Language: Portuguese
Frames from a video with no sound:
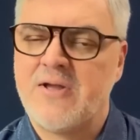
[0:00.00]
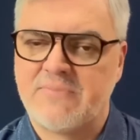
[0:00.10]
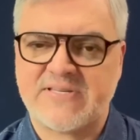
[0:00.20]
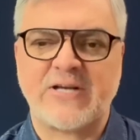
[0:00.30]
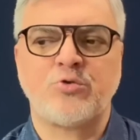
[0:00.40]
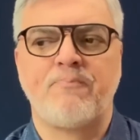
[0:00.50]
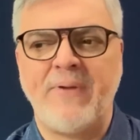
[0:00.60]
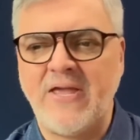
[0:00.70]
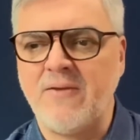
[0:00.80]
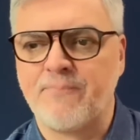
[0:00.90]
mas acho
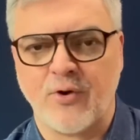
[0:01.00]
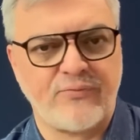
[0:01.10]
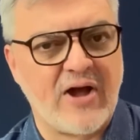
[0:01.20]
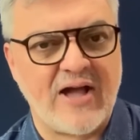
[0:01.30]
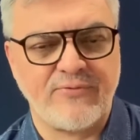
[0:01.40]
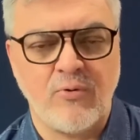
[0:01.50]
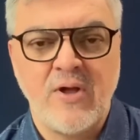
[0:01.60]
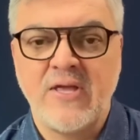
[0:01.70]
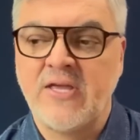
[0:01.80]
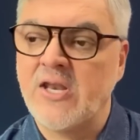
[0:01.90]
bem improvável
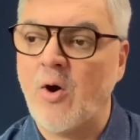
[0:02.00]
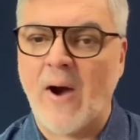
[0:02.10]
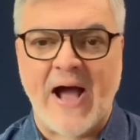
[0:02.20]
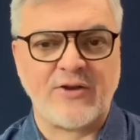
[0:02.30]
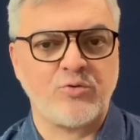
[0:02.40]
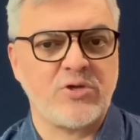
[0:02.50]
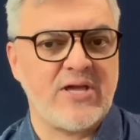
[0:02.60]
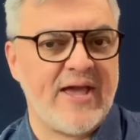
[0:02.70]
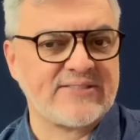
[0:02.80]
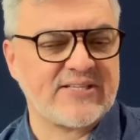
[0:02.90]
e não acho
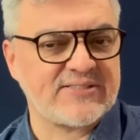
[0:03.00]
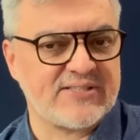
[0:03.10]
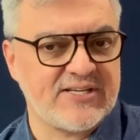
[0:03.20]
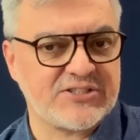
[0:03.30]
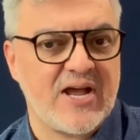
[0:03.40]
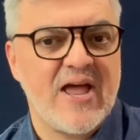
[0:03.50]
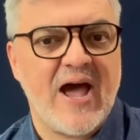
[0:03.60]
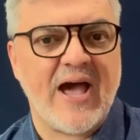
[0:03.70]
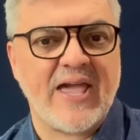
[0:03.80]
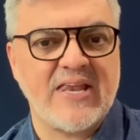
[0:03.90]
que esta seja
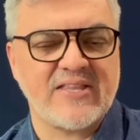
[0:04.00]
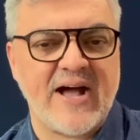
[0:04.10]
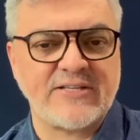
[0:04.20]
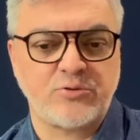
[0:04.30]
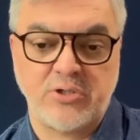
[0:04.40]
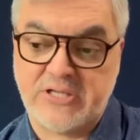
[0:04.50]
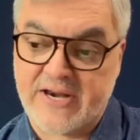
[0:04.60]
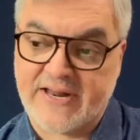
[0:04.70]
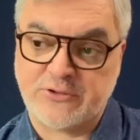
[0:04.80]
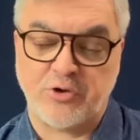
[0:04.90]
a realidade do
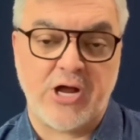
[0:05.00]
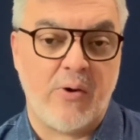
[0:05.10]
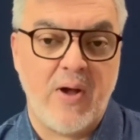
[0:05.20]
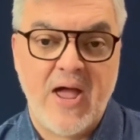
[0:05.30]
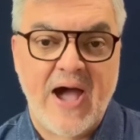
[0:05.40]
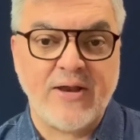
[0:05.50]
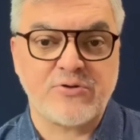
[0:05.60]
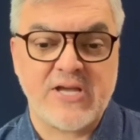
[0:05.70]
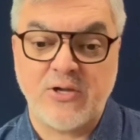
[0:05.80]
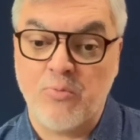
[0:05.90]
Internacional. A não
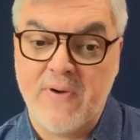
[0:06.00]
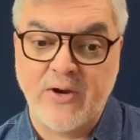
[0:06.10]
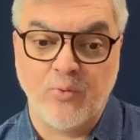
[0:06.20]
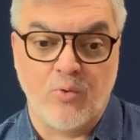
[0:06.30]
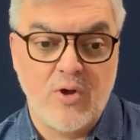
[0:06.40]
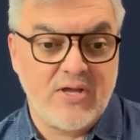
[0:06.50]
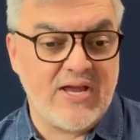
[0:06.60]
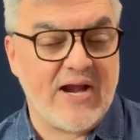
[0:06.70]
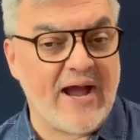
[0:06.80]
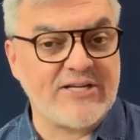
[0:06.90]
ser que o Mano
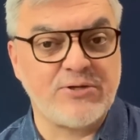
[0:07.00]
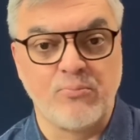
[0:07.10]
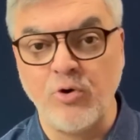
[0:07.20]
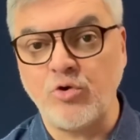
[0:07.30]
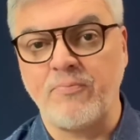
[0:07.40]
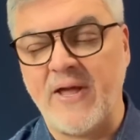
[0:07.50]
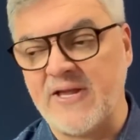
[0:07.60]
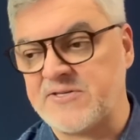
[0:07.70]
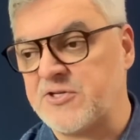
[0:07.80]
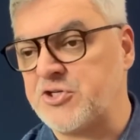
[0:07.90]
encaixe muito bem
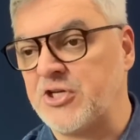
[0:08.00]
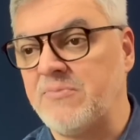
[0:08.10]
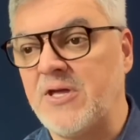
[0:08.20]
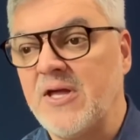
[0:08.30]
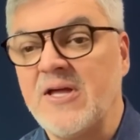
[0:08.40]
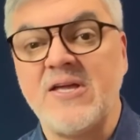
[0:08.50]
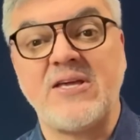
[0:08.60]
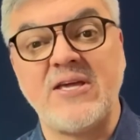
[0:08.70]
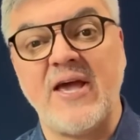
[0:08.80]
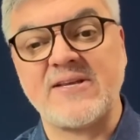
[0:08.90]
esse time e
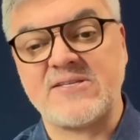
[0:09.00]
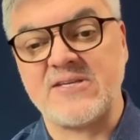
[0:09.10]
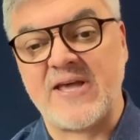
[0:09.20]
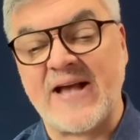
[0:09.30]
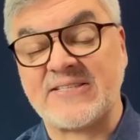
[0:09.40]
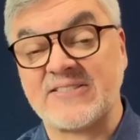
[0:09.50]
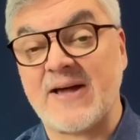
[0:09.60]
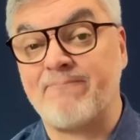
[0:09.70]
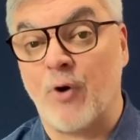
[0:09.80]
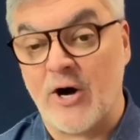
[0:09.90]
que esse, essas
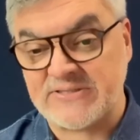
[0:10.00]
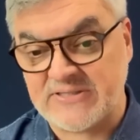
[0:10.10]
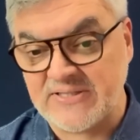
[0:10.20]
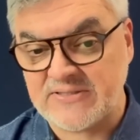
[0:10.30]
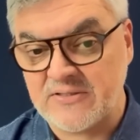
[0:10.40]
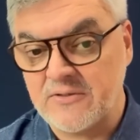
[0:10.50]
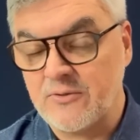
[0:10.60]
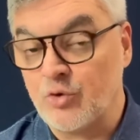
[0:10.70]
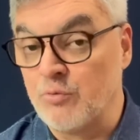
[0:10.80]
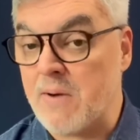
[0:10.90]
apostas,
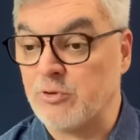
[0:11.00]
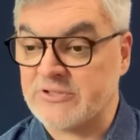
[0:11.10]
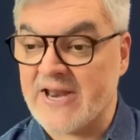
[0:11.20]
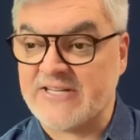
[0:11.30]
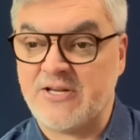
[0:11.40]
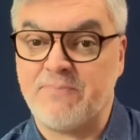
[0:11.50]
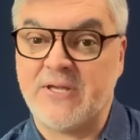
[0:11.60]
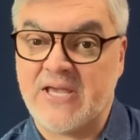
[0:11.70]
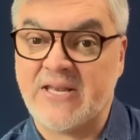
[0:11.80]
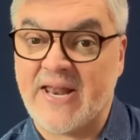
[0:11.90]
numa amostragem
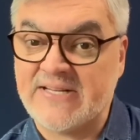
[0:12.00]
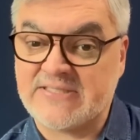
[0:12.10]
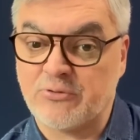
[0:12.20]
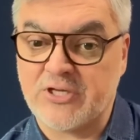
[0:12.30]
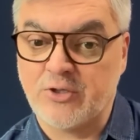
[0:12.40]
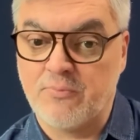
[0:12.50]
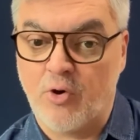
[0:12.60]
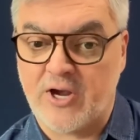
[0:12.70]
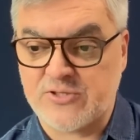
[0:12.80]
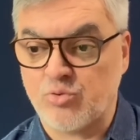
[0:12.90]
pequena, estão dando um
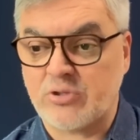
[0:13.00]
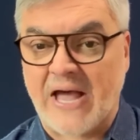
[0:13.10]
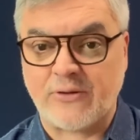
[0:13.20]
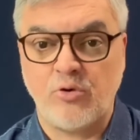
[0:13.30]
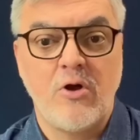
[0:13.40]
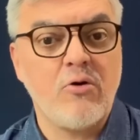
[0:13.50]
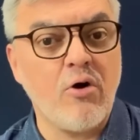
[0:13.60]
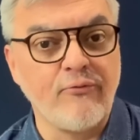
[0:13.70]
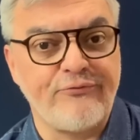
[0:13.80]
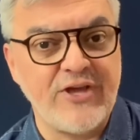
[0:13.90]
bom resultado,
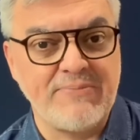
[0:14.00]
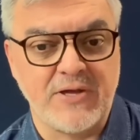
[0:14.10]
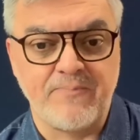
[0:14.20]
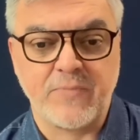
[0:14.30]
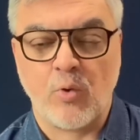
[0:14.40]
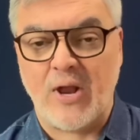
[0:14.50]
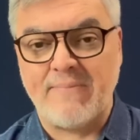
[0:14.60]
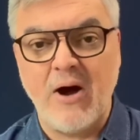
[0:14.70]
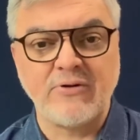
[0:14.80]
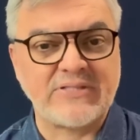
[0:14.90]
confirme o
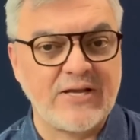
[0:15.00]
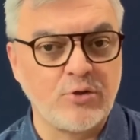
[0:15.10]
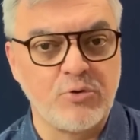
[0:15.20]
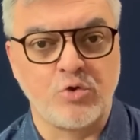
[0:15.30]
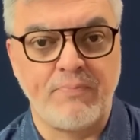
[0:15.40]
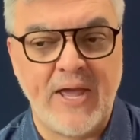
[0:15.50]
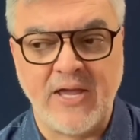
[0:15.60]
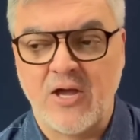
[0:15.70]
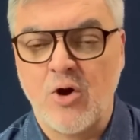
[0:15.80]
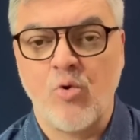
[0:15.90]
alemão está indo muito
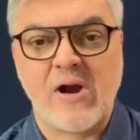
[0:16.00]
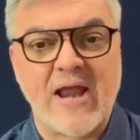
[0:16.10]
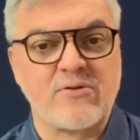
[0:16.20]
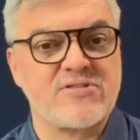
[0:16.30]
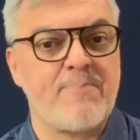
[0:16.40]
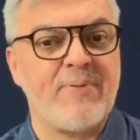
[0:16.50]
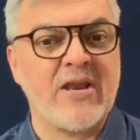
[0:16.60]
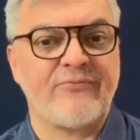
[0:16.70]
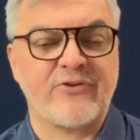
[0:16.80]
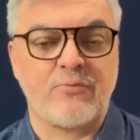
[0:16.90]
bem, o Carlos de
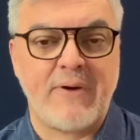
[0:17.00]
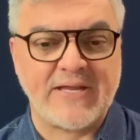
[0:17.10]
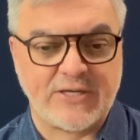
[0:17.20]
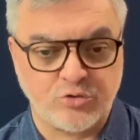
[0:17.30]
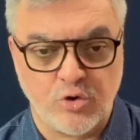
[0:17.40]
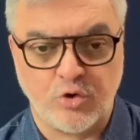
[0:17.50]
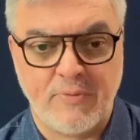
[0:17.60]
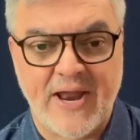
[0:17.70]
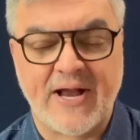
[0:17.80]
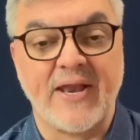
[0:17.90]
Pena fez um baita jogo no
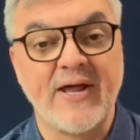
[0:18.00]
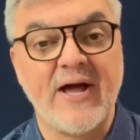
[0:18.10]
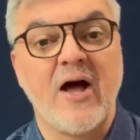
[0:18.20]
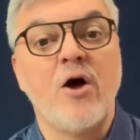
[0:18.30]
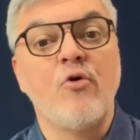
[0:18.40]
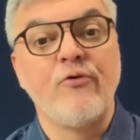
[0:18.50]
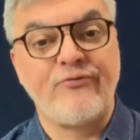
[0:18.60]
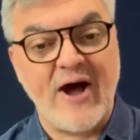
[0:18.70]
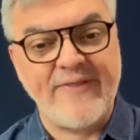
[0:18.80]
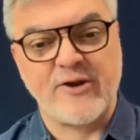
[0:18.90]
Maracanã, o
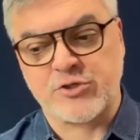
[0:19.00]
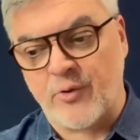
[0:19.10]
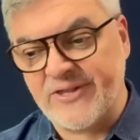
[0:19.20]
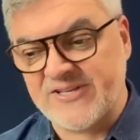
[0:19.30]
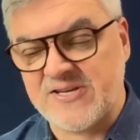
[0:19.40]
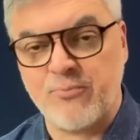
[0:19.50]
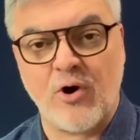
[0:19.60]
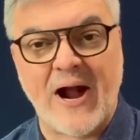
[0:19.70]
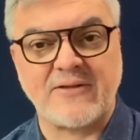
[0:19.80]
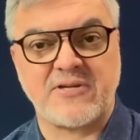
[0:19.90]
Wanderson, ainda
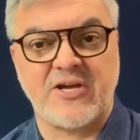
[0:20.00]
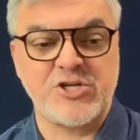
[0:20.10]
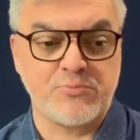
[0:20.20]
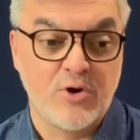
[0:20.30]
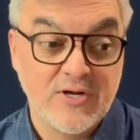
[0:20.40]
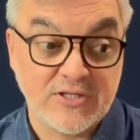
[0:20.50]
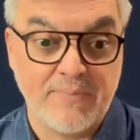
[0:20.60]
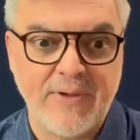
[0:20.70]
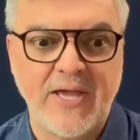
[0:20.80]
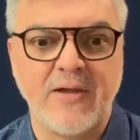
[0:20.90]
desembocado sem ritmo,
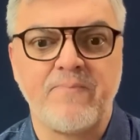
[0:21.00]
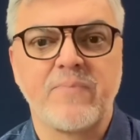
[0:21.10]
também